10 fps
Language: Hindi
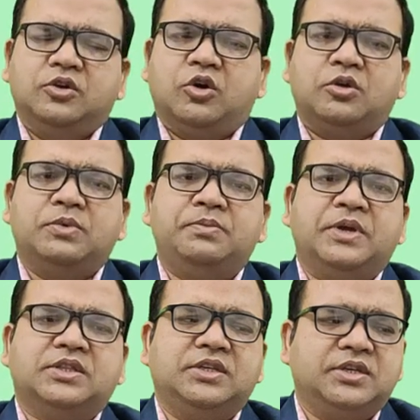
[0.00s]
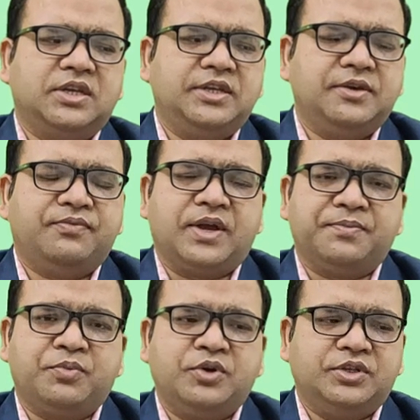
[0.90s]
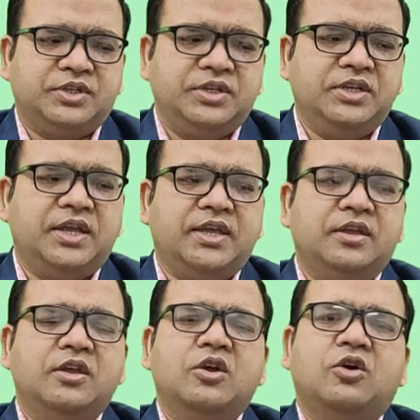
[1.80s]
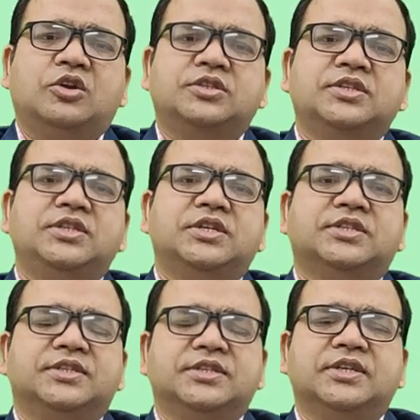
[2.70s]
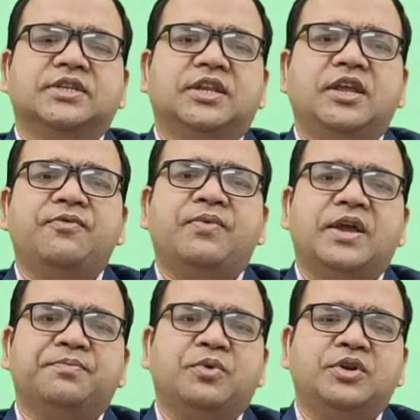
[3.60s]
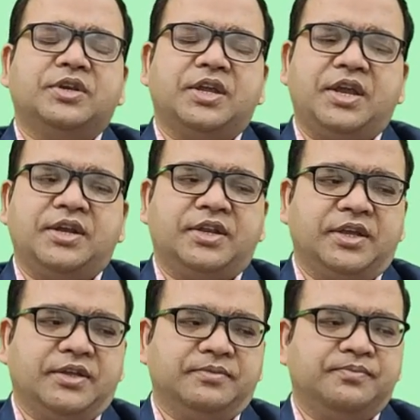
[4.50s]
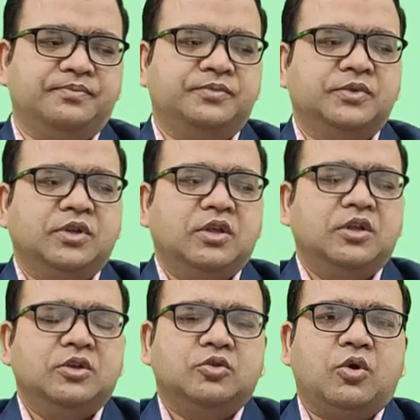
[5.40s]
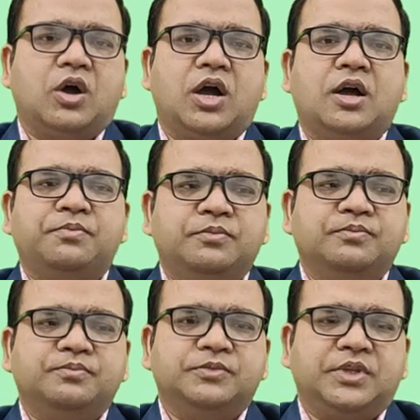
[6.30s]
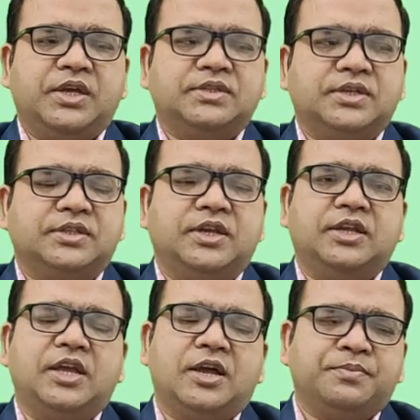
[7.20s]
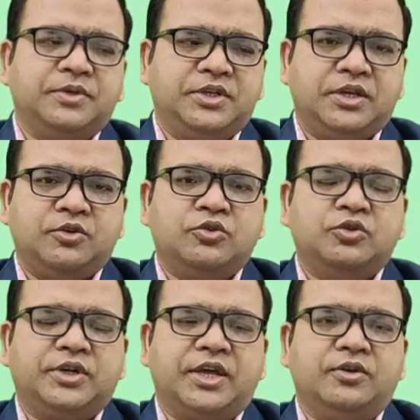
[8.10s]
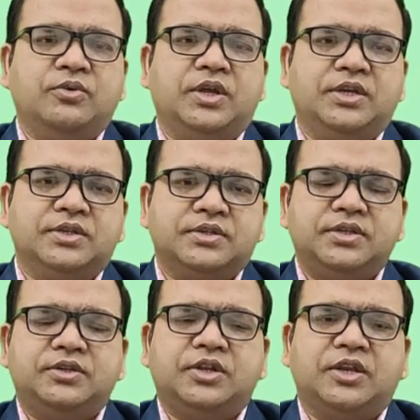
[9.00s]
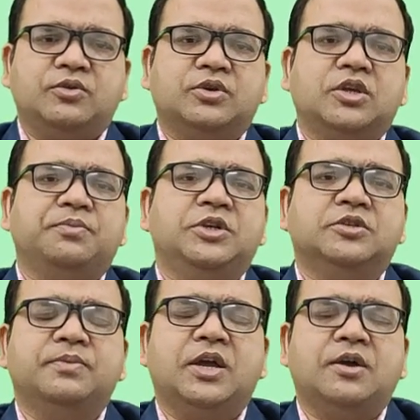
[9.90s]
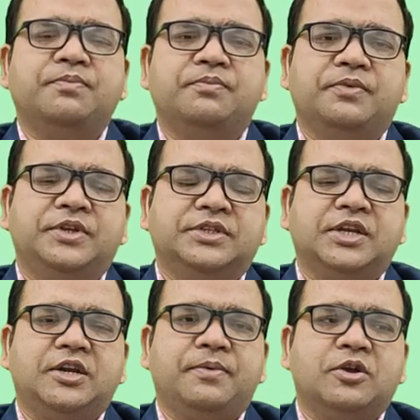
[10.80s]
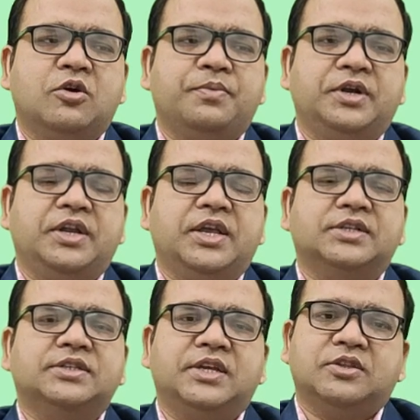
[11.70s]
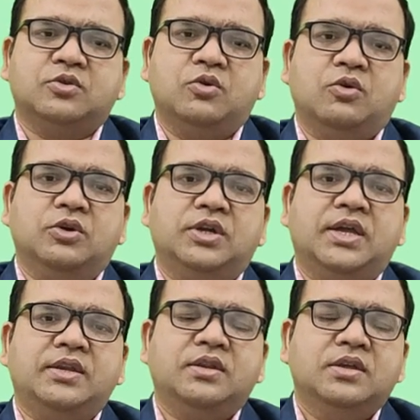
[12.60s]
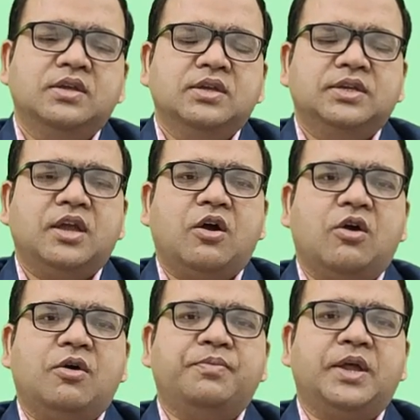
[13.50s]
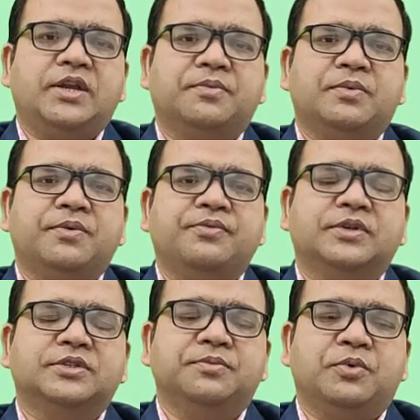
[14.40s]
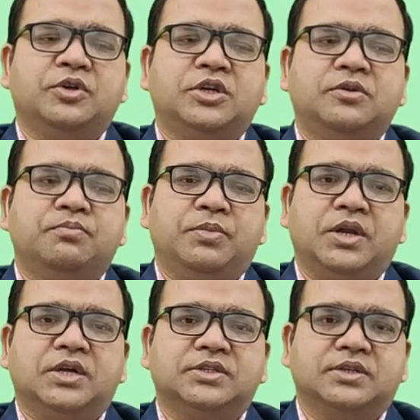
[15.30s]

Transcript: नॉर्मल व्यक्ति के लिए फाइव पॉइंट थ्री है और सीनियर सिटीजन के लिए फाइव पॉइंट एट है तो आप देख सकते हैं कि आप ये जो टेन्यूर है इसी टेन्यूर के बीच में आप स्टेट बैंक ऑफ इंडिया से या तो ऑनलाइन या ऑफलाइन अपना फिक्स डिपॉजिट बना